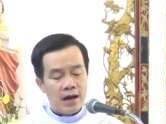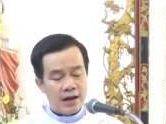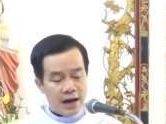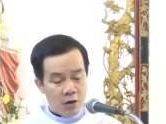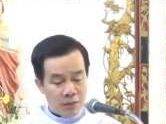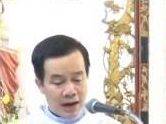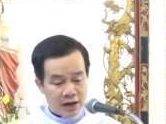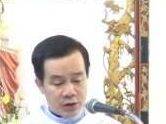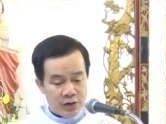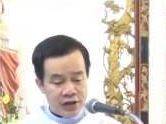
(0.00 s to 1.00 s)
đọc lại
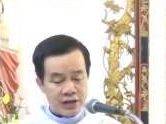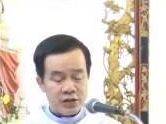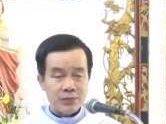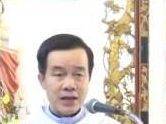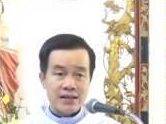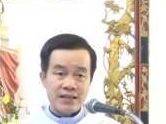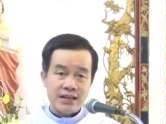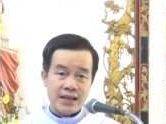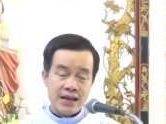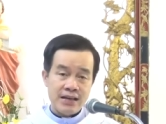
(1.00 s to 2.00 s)
cụ ước chúng ta sẽ
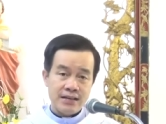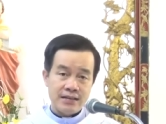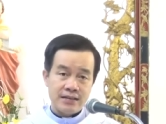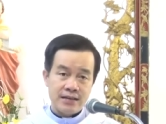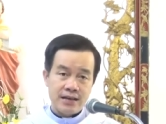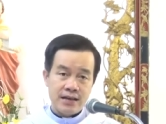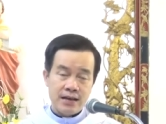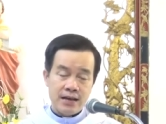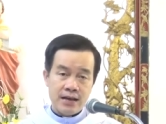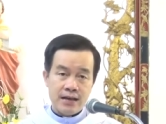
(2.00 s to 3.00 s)
thấy
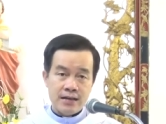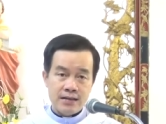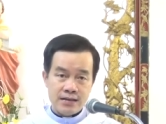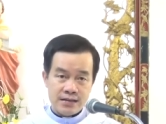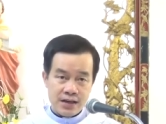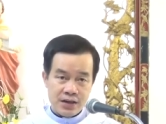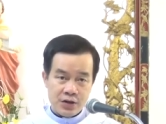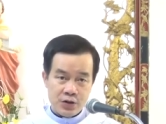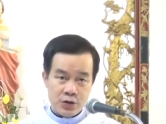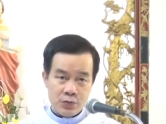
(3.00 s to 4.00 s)

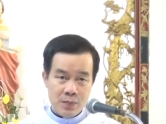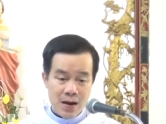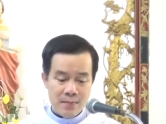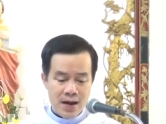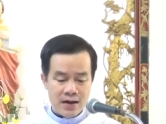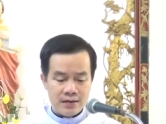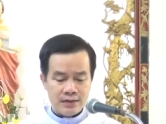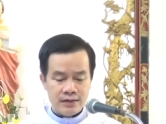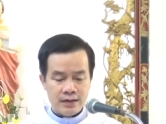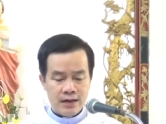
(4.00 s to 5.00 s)
zero ba ben
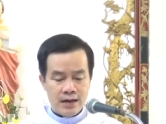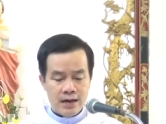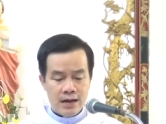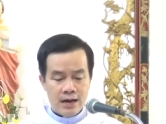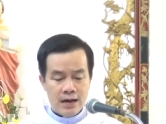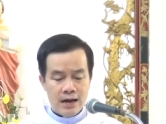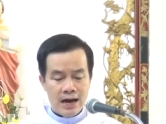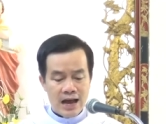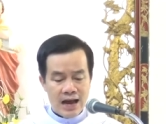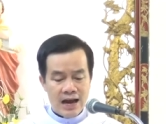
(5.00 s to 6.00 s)

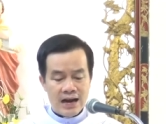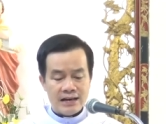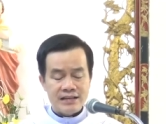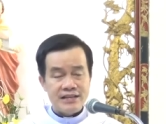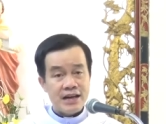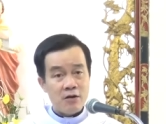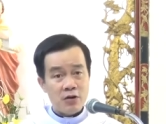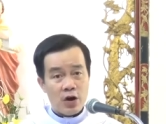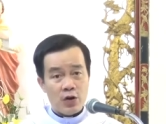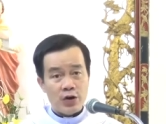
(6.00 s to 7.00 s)
là cháu
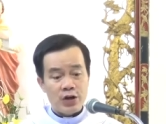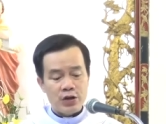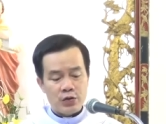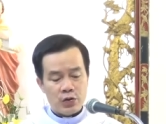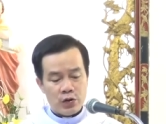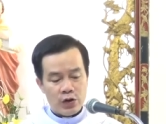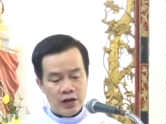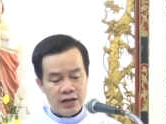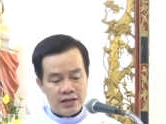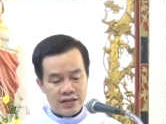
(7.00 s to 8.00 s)
nội của
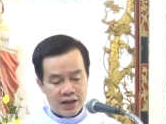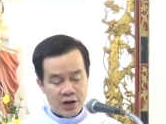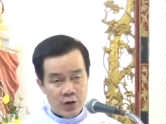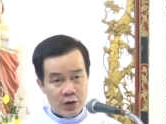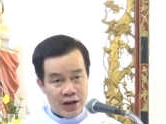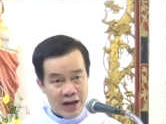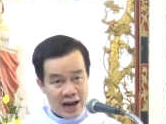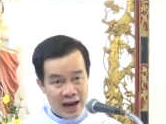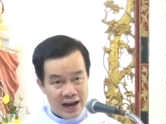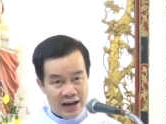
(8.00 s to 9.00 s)

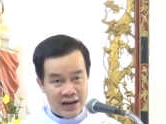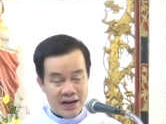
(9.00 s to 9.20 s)
Zeconia